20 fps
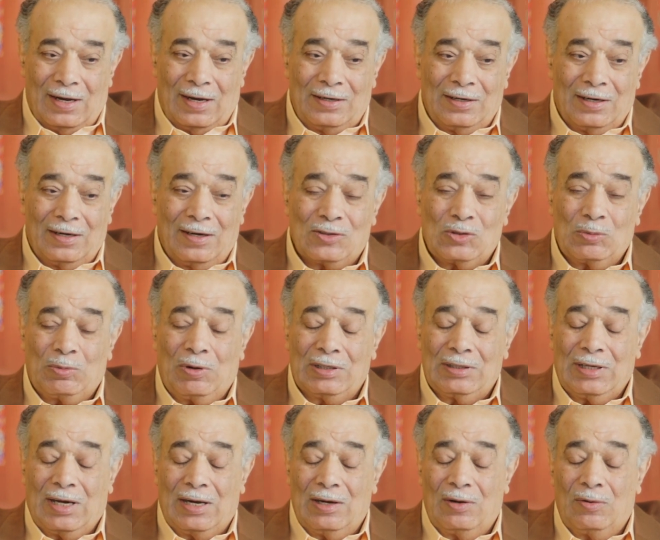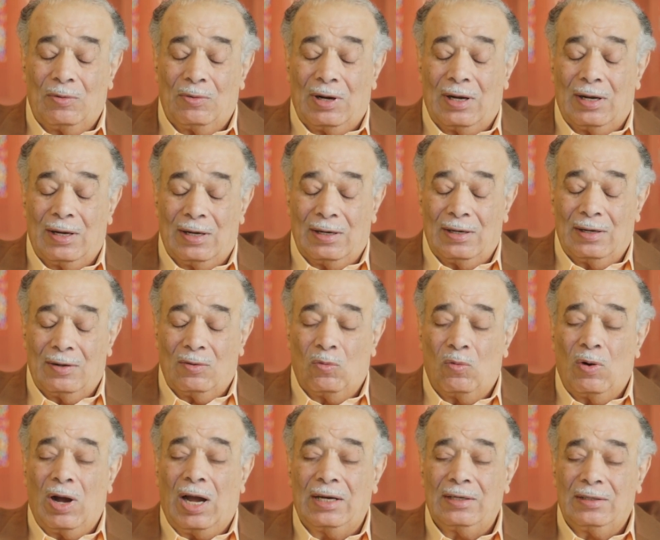أن الله سبحانه وتعالى هو
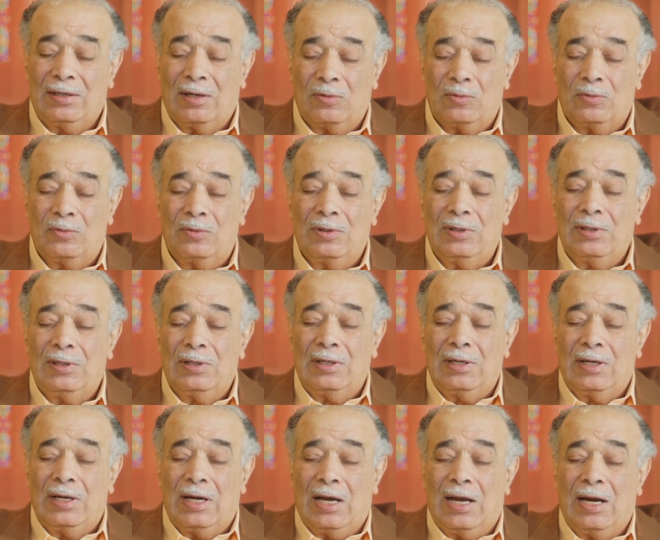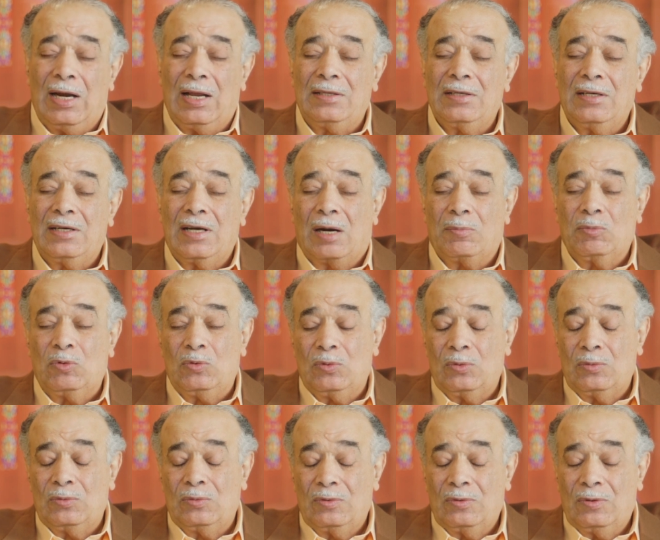وحده الذي
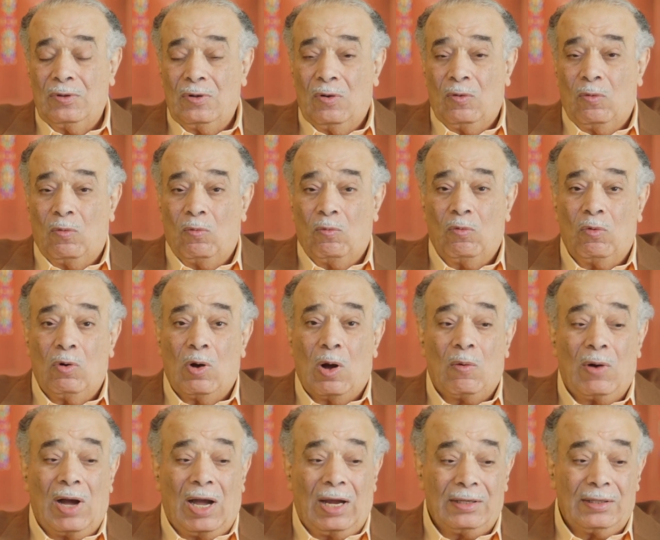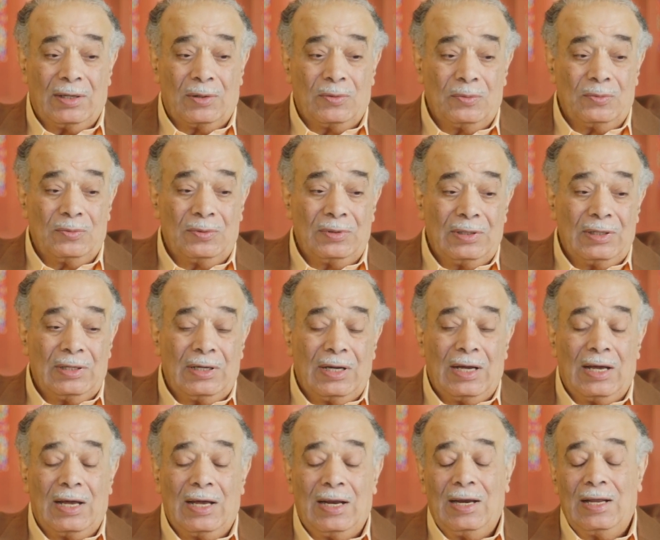نعبده ووحده
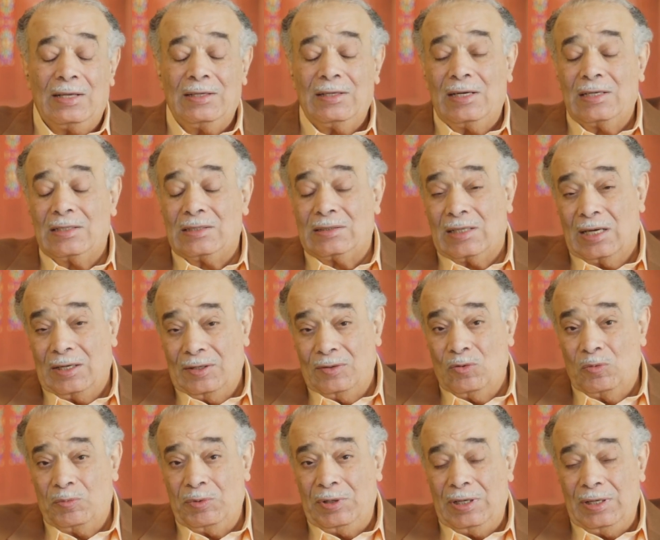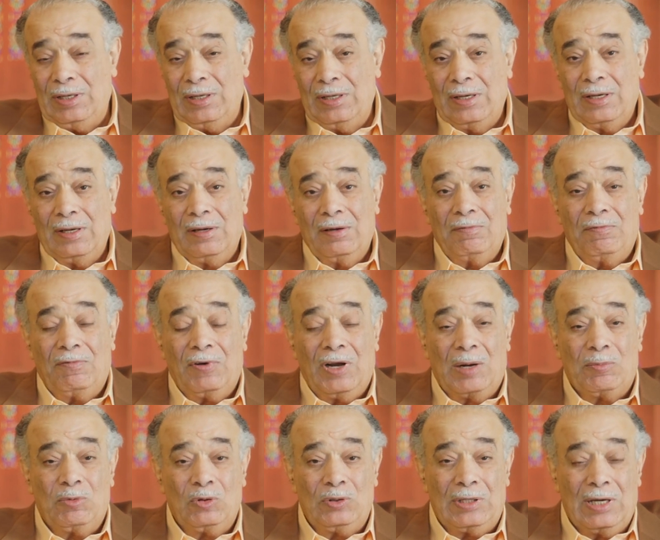الذي نستعين به
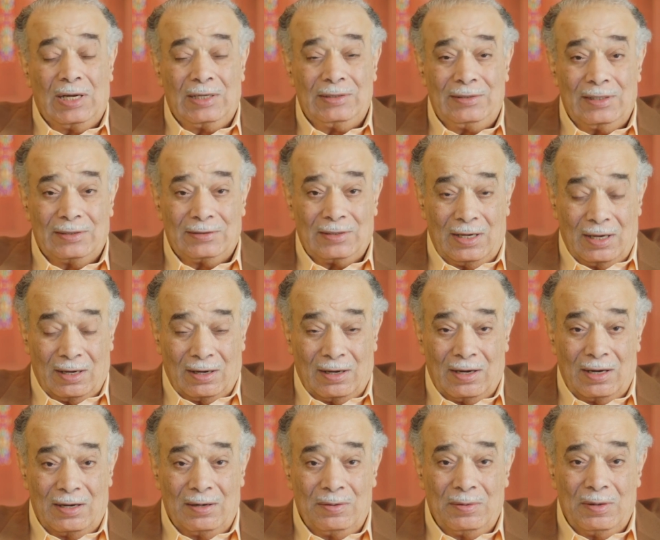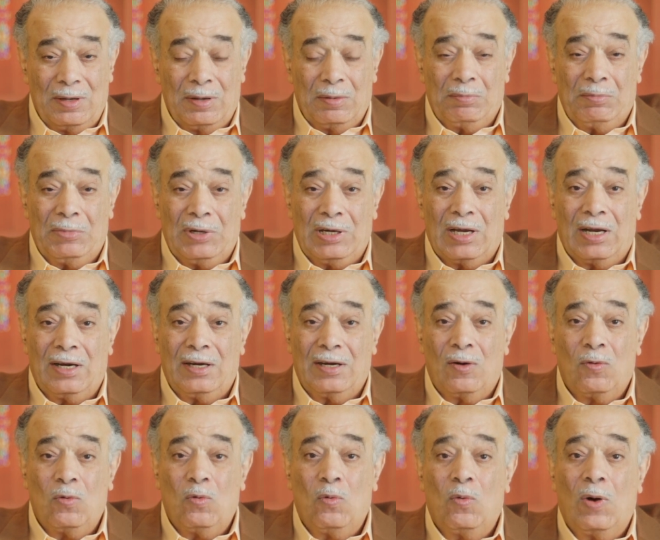فلا بد ان تتيقن من
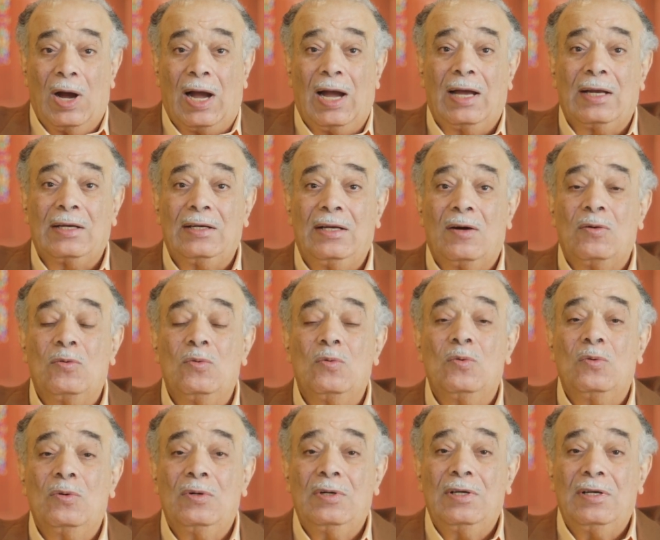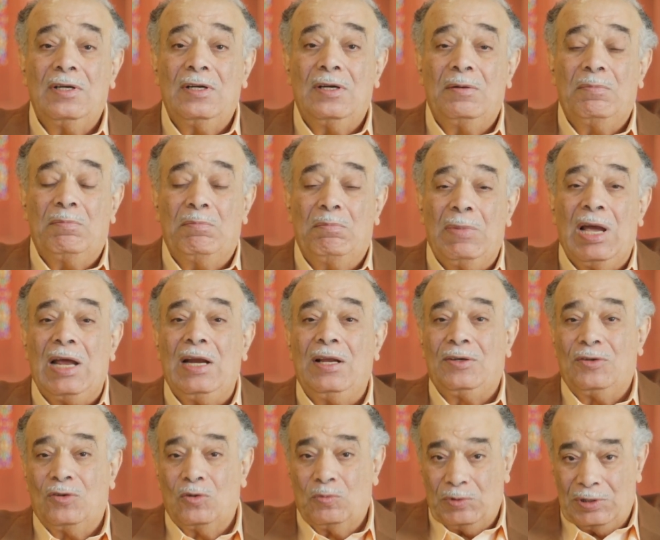انه وحده
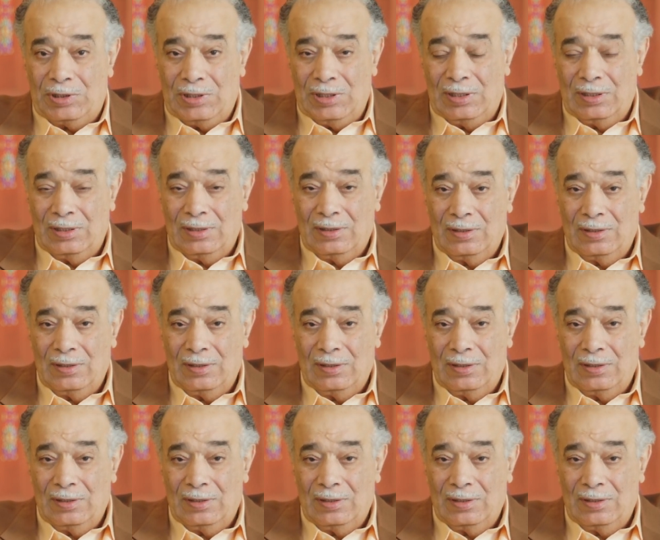مالك يوم الدين